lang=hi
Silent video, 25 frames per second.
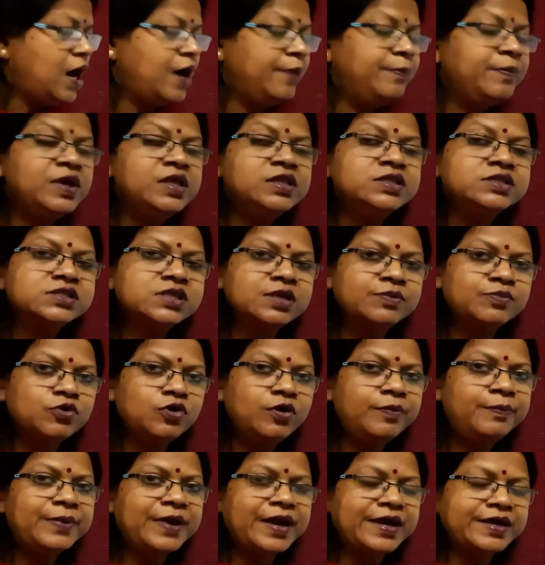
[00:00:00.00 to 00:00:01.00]
आप इन
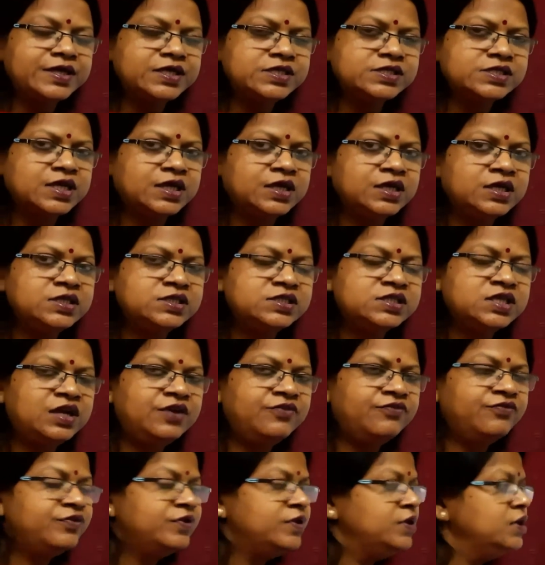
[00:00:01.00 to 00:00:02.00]
सबको प्रैक्टिस करेंगे
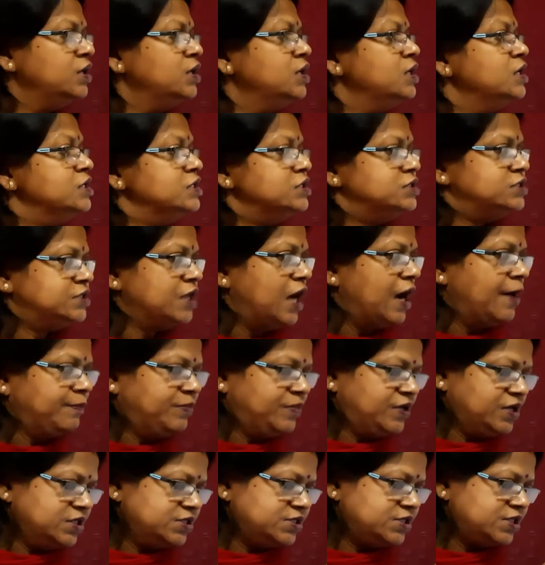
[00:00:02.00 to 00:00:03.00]
सिर्फ
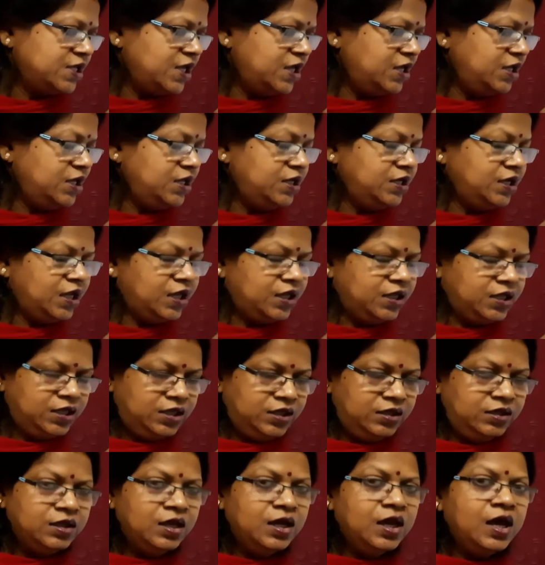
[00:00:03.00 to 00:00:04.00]
चैप्टर से ही
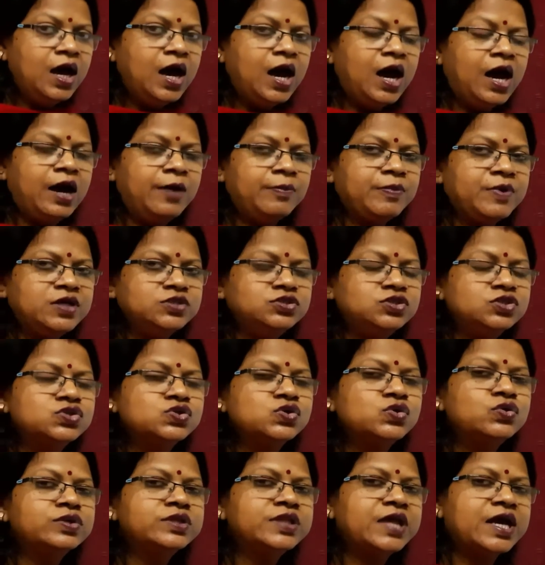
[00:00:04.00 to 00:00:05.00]
नहीं आपका जो
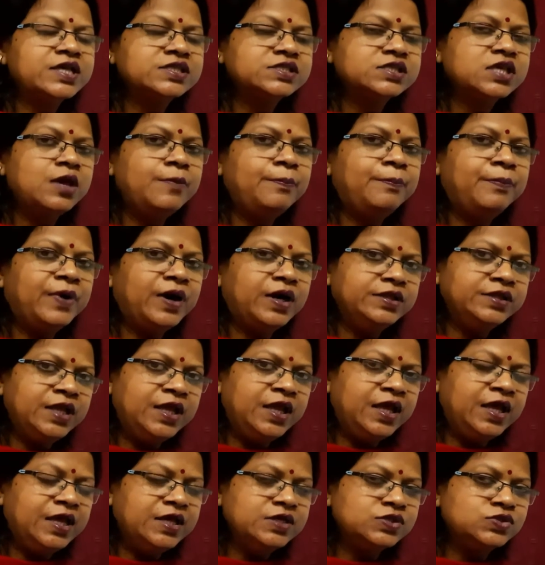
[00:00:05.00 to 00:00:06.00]
सूरदास के पद
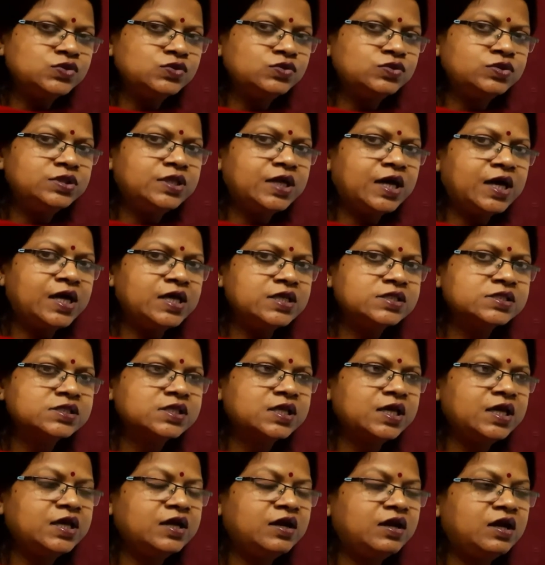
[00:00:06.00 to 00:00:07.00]
है सूरदास
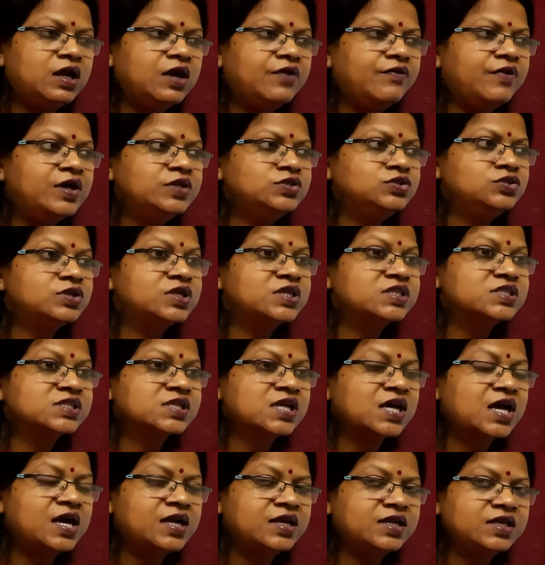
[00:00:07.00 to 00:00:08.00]
के अलावा जो
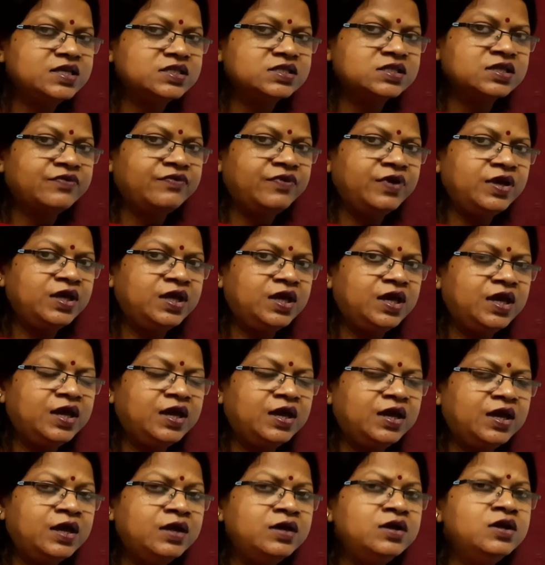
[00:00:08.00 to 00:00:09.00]
रसखान के सवैये
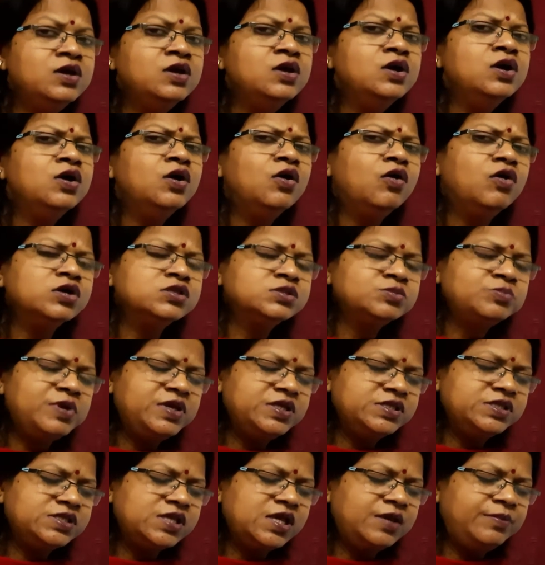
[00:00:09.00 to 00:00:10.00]
हैं
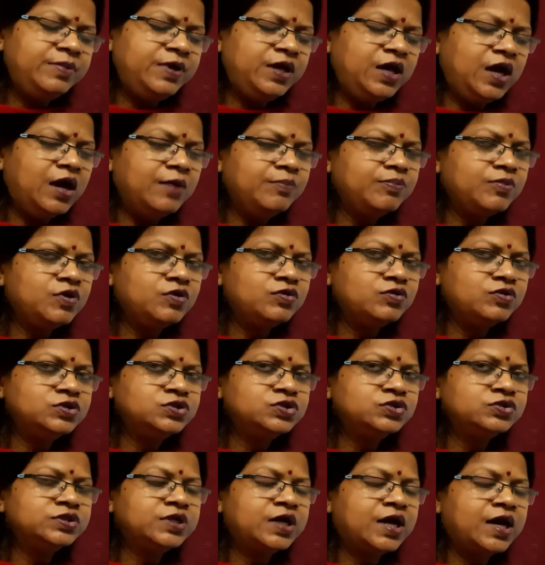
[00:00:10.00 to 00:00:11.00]
उसमें से भी आपको
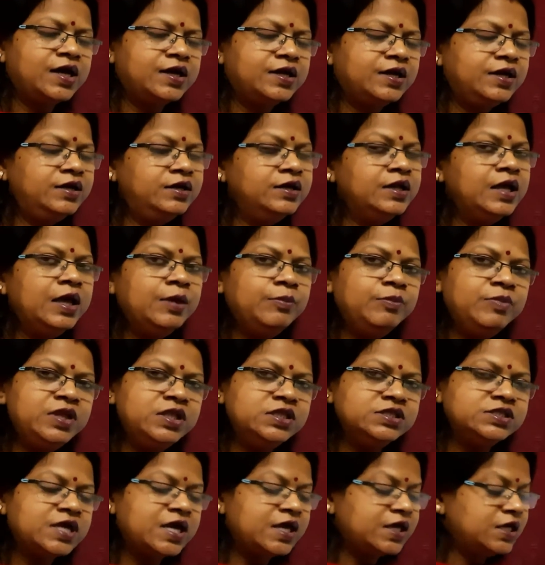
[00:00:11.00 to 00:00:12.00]
कुछ उदाहरण
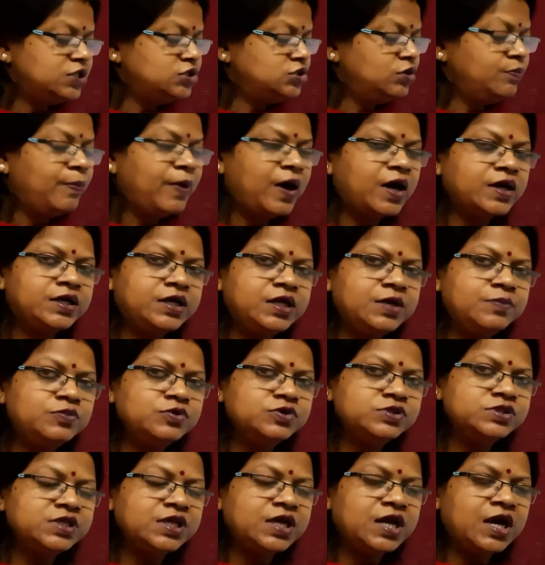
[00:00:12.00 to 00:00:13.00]
मिल जाएंगे जो पाठ्य
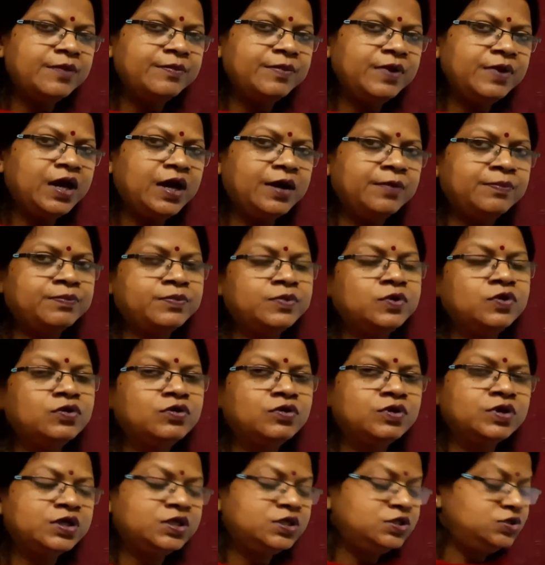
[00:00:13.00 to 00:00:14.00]
पुस्तिका में आप
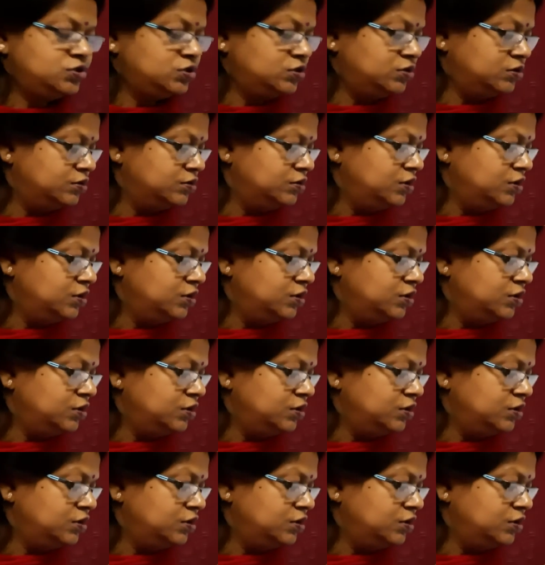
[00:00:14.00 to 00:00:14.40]
लोगों की जो